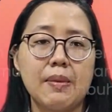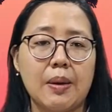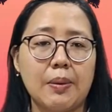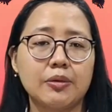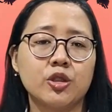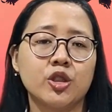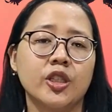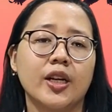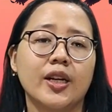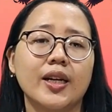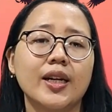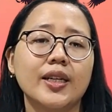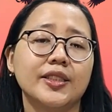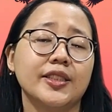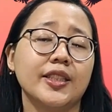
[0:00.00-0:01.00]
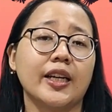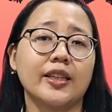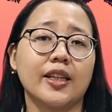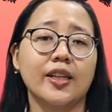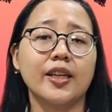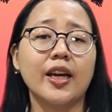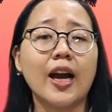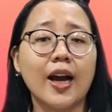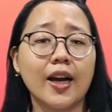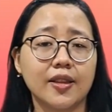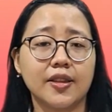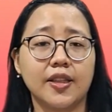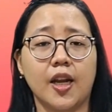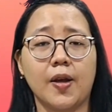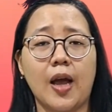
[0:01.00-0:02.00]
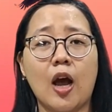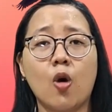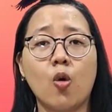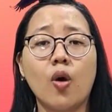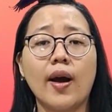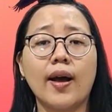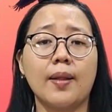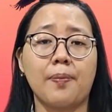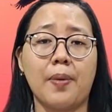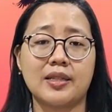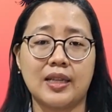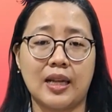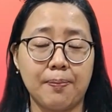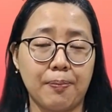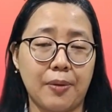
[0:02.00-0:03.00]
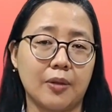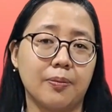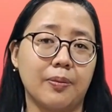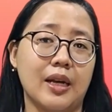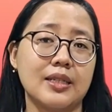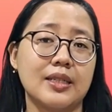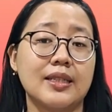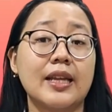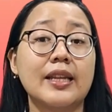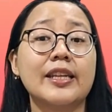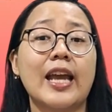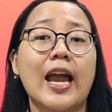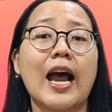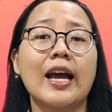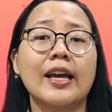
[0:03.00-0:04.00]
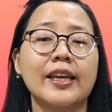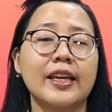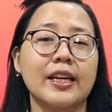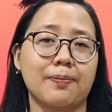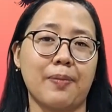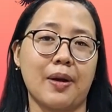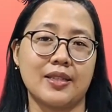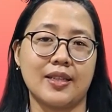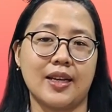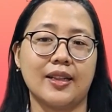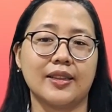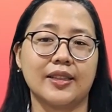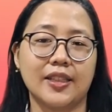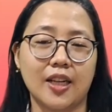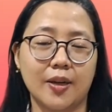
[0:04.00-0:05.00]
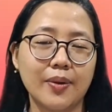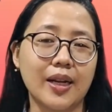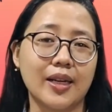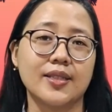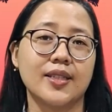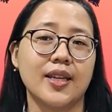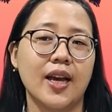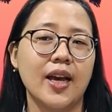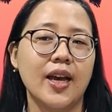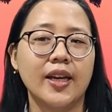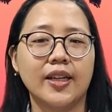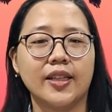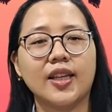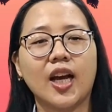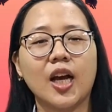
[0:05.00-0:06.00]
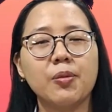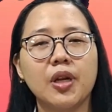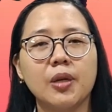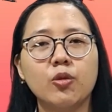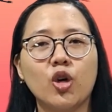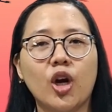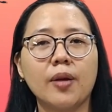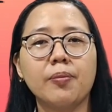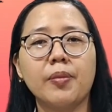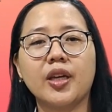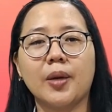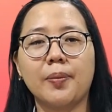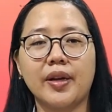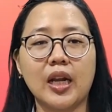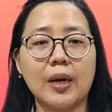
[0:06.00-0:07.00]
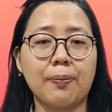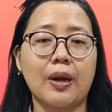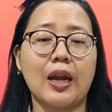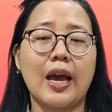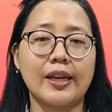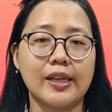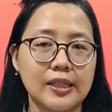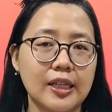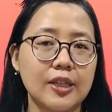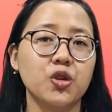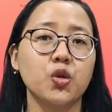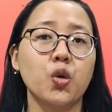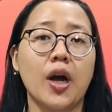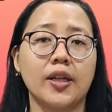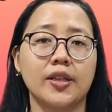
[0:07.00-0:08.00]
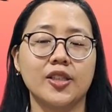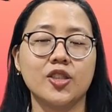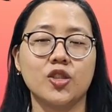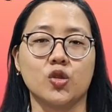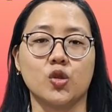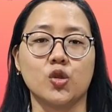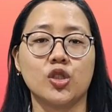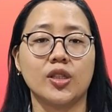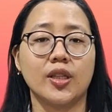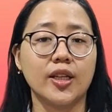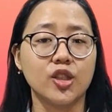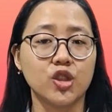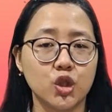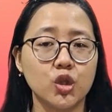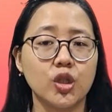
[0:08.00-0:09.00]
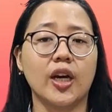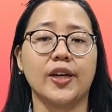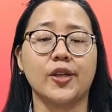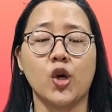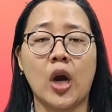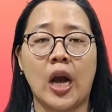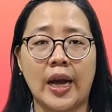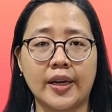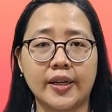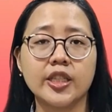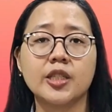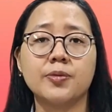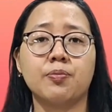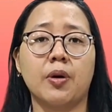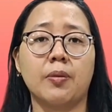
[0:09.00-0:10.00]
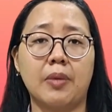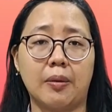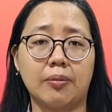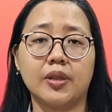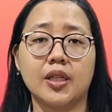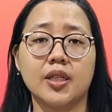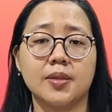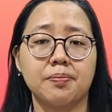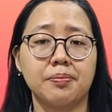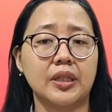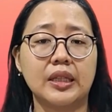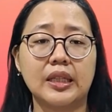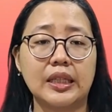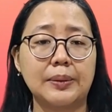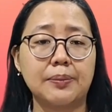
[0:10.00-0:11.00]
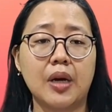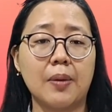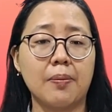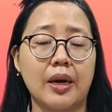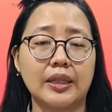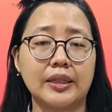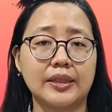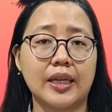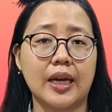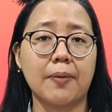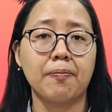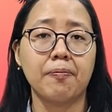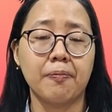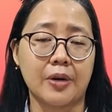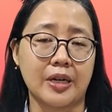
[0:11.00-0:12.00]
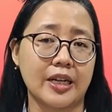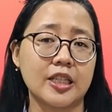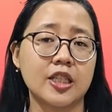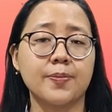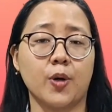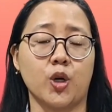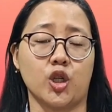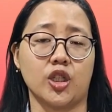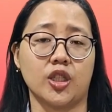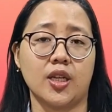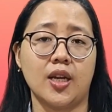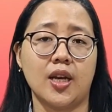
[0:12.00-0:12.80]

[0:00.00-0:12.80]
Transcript: Bapak Saudara, jika kita lihat dari awal pasal 14 dan di akhir pasal 13, kita akan menemukan bagaimana pelayanan Tuhan Yesus dan juga Yohanes Pembaptis menerima banyak respon.